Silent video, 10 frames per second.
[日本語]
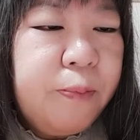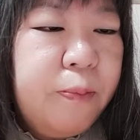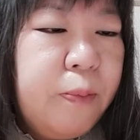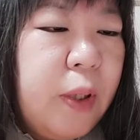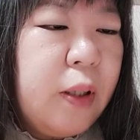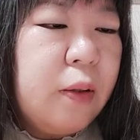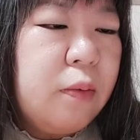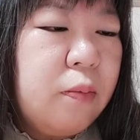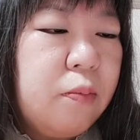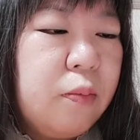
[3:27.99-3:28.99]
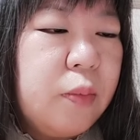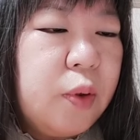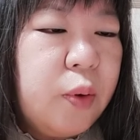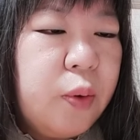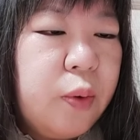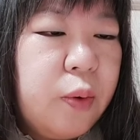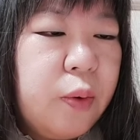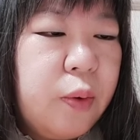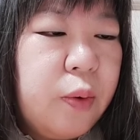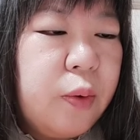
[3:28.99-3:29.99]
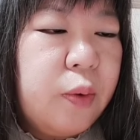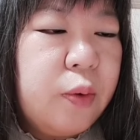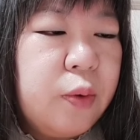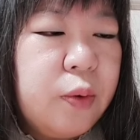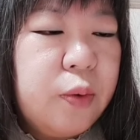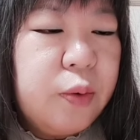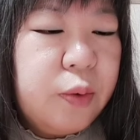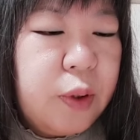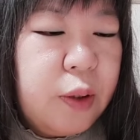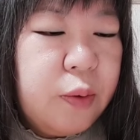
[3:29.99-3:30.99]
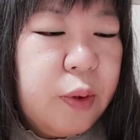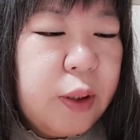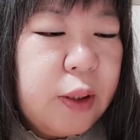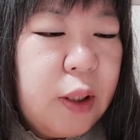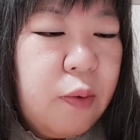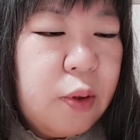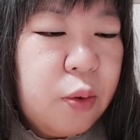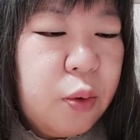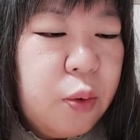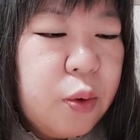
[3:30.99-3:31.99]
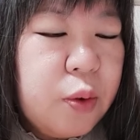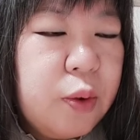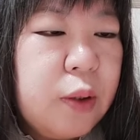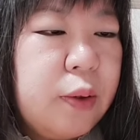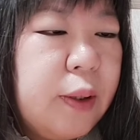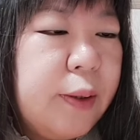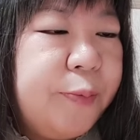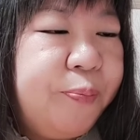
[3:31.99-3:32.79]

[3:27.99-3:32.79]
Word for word: まあ、うんとルールっていう言い方はちょっとよろしくなくて